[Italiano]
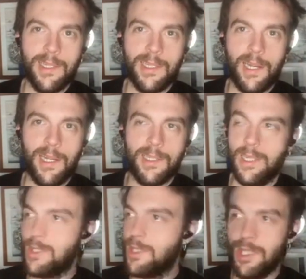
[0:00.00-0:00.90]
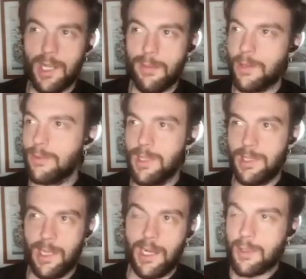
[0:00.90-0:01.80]
del, del, cinema, come
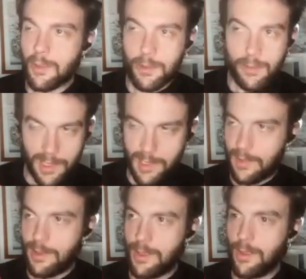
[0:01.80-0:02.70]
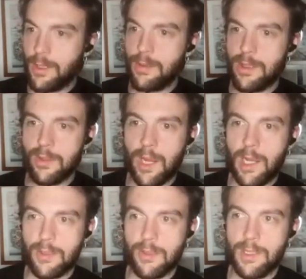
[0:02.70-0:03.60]
del teatro, come della televisione in questo
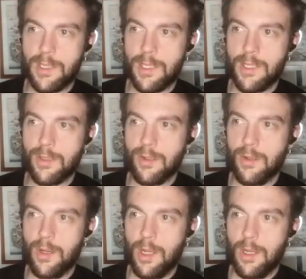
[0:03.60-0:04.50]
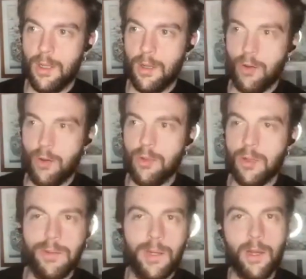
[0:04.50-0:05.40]
caso, nel senso
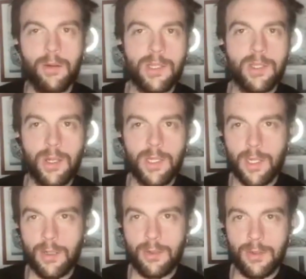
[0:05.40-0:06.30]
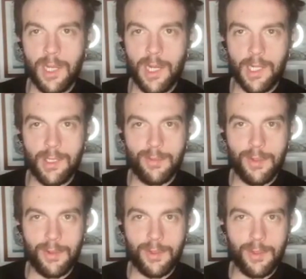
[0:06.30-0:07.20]
ognuno poi ha una storia da raccontare
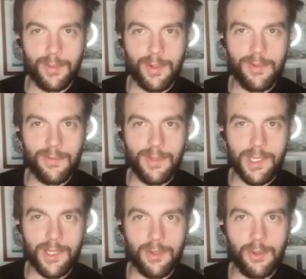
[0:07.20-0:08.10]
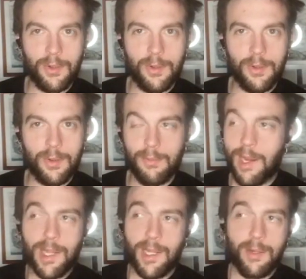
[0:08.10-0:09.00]
dopo, dopo aver visto, ma
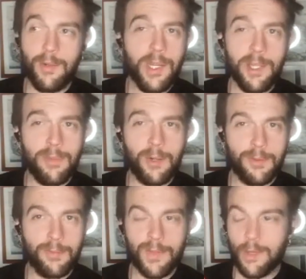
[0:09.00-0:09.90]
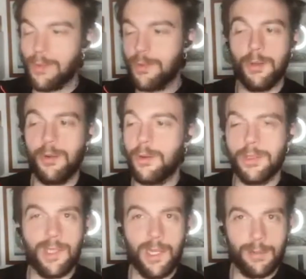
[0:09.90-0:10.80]
anche un libro, ognuno di noi lo
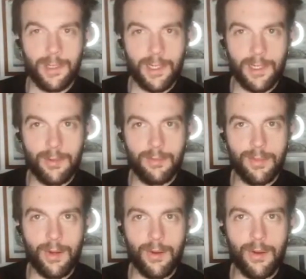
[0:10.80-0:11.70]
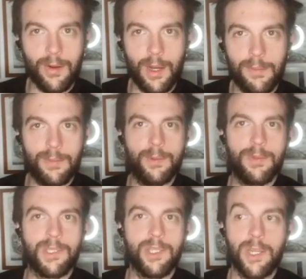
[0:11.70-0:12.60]
interpreta un po' a proprio
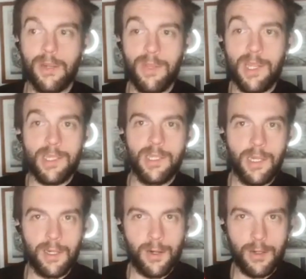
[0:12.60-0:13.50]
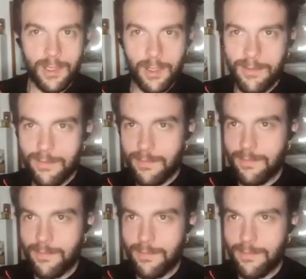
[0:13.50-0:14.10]
piacere, vede delle cose, no?